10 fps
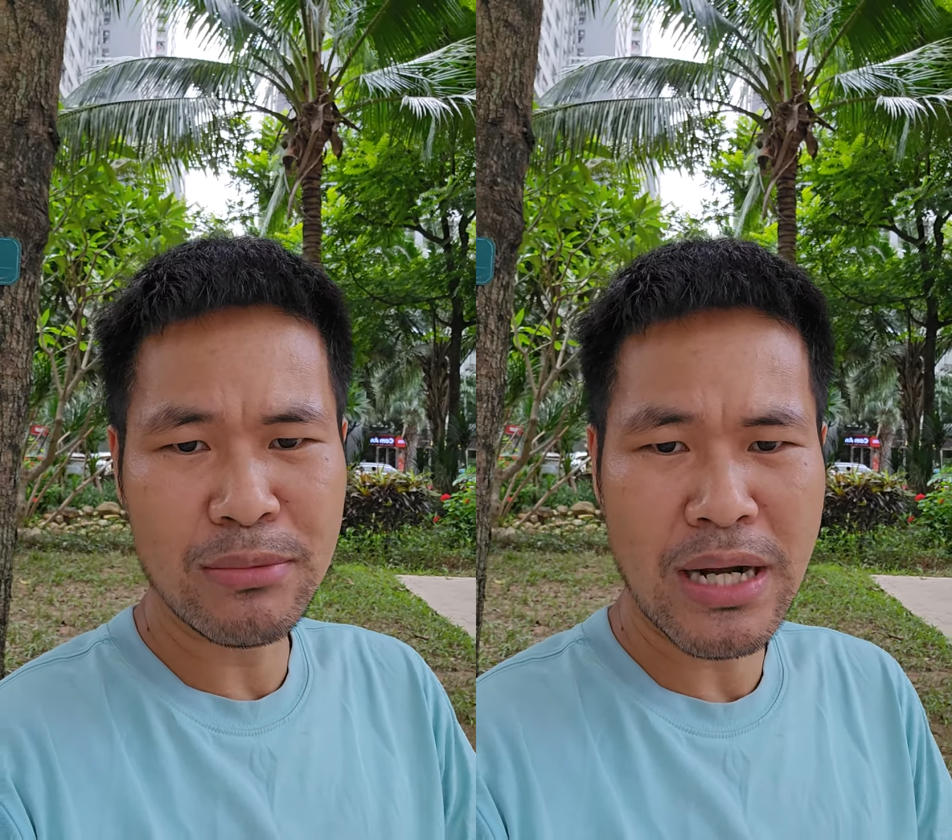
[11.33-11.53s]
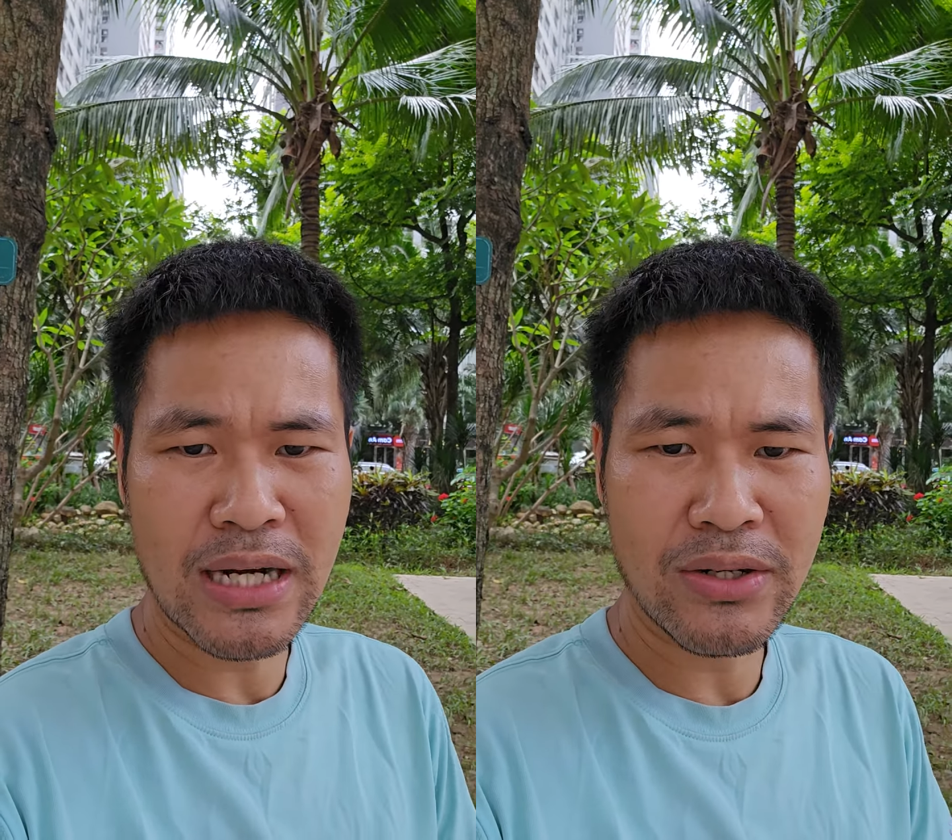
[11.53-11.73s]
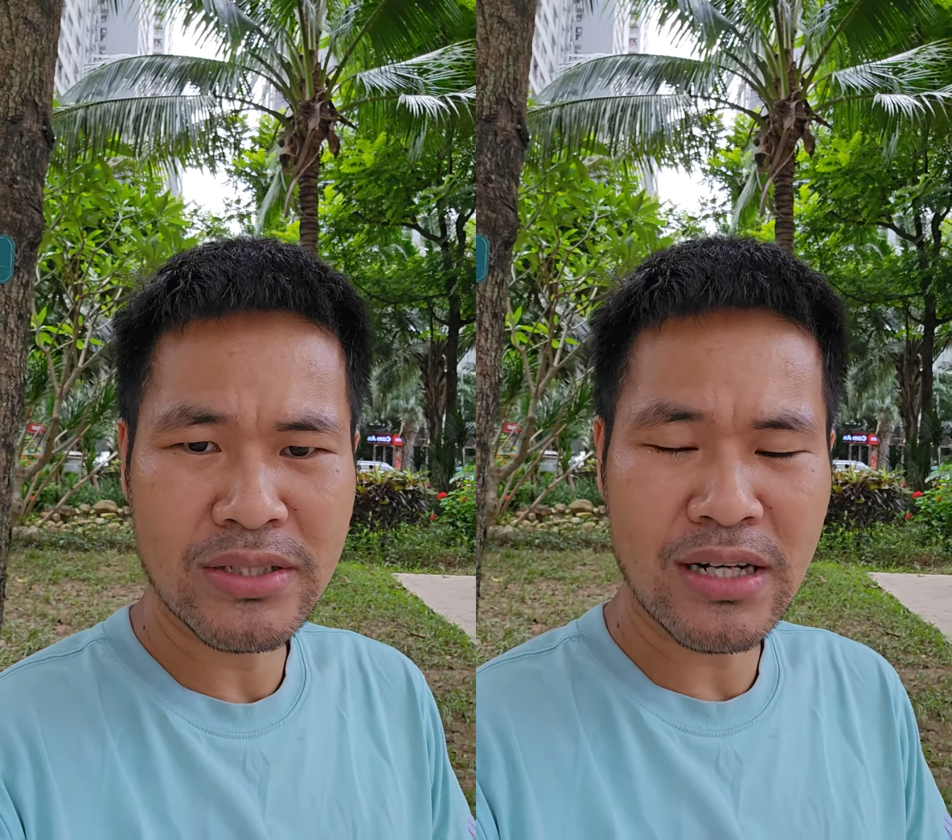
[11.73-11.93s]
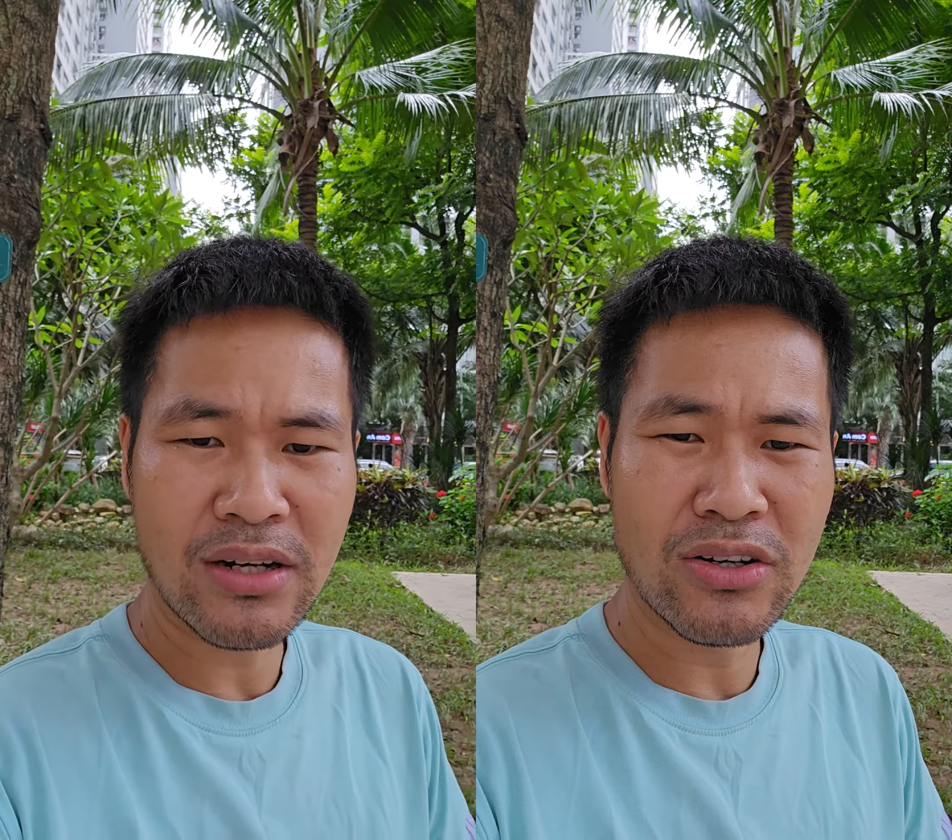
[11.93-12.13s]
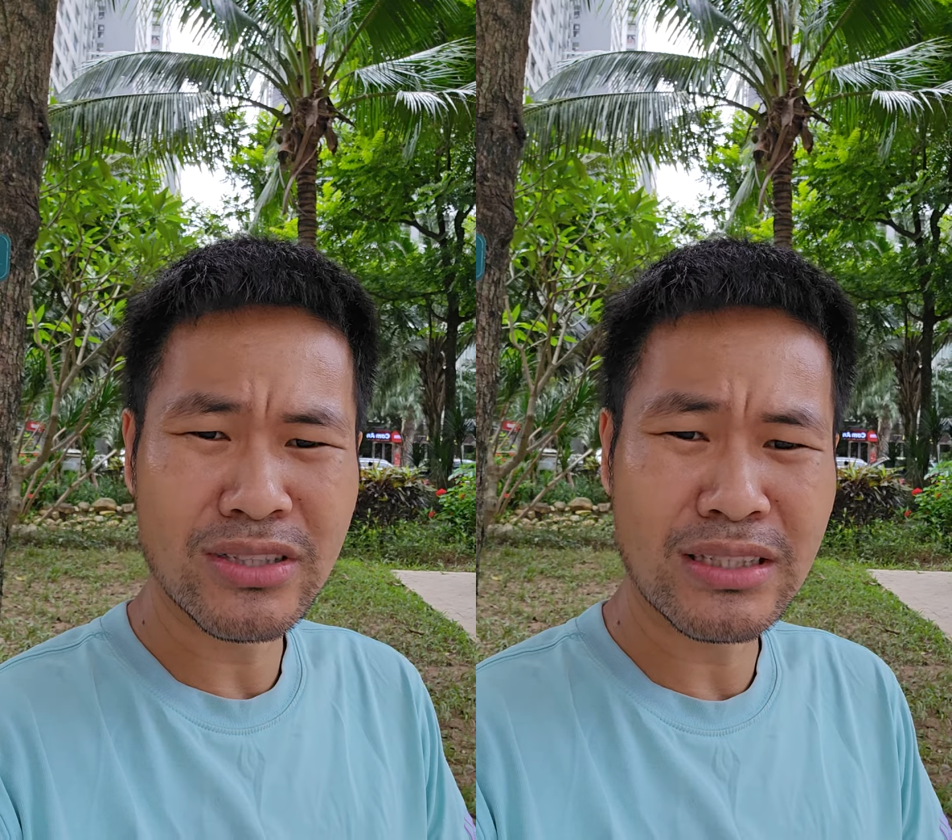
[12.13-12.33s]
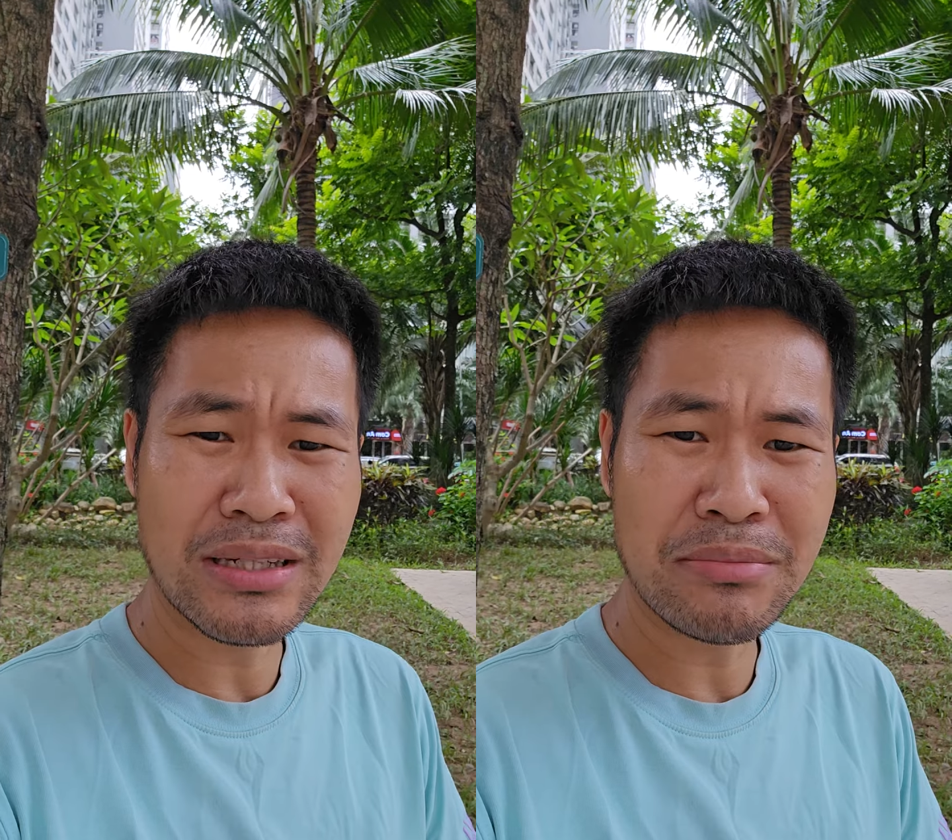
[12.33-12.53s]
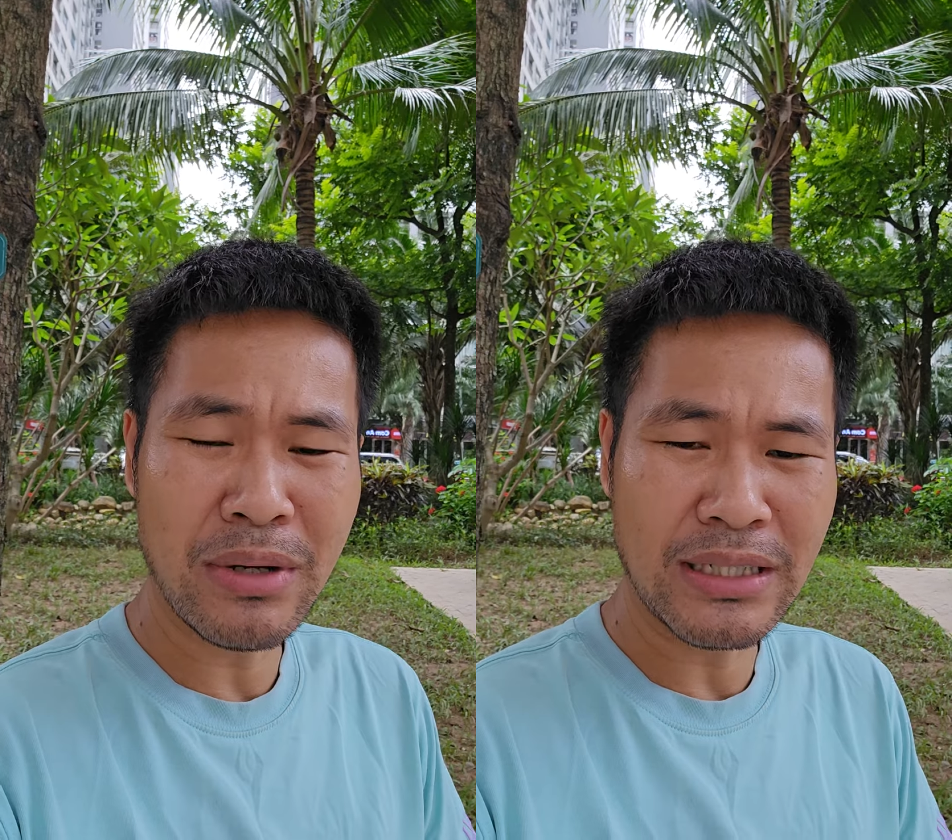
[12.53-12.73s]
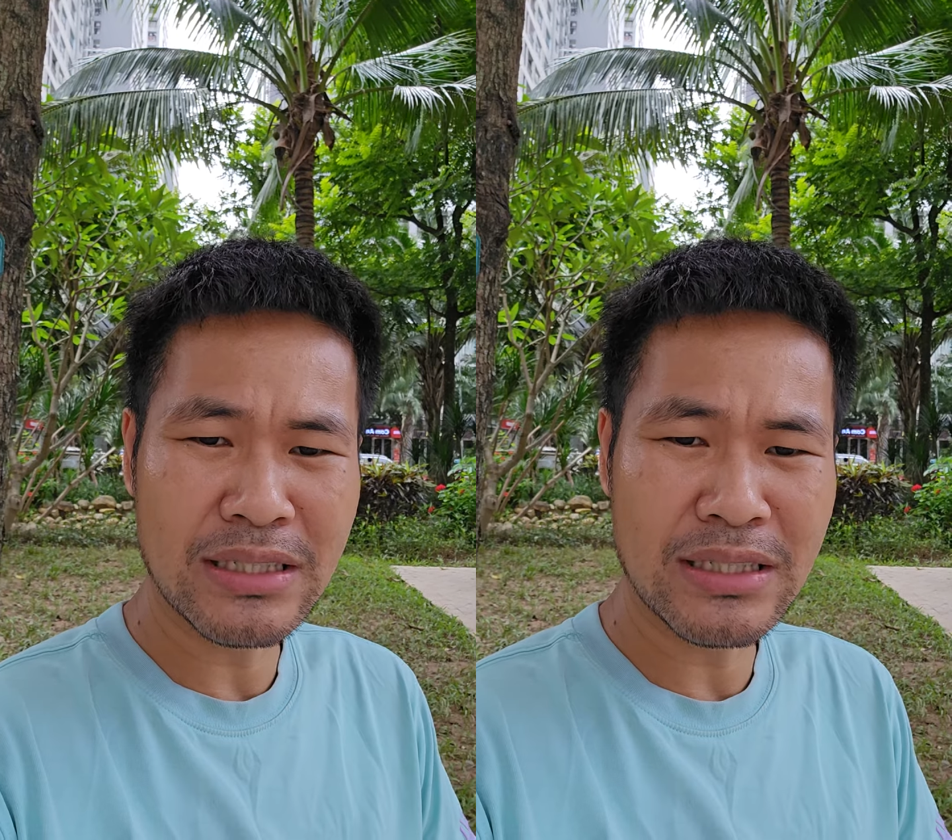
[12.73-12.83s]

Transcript: các bạn nói rằng nó sẽ tăng mạnh